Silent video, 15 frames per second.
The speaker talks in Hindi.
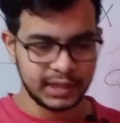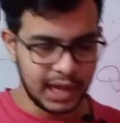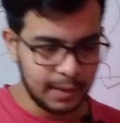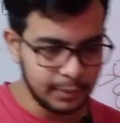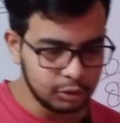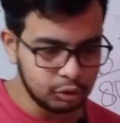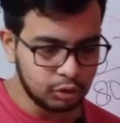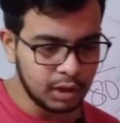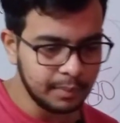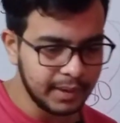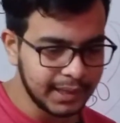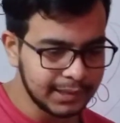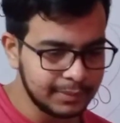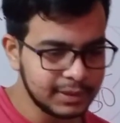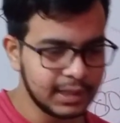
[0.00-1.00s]
यहाँ मैं थोड़ा
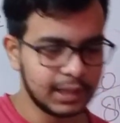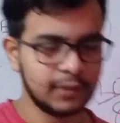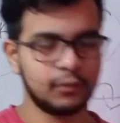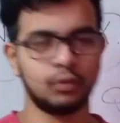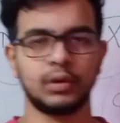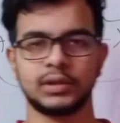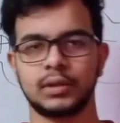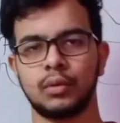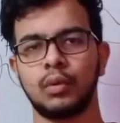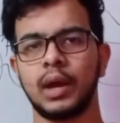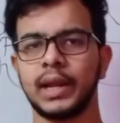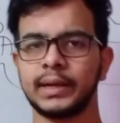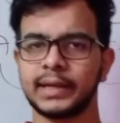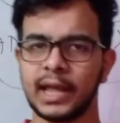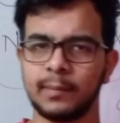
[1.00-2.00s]
मैथ में ज़्यादा फोकस
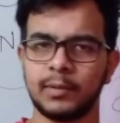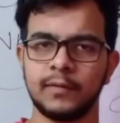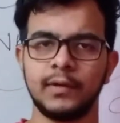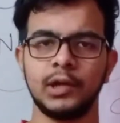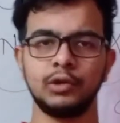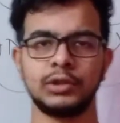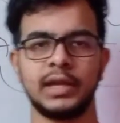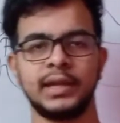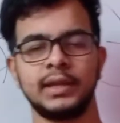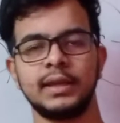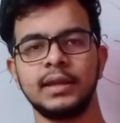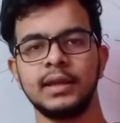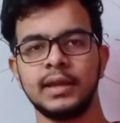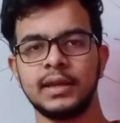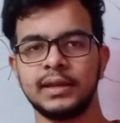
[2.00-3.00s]
करूँगा अलग टाइप की वीडियोज़
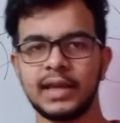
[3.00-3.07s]
आएंगी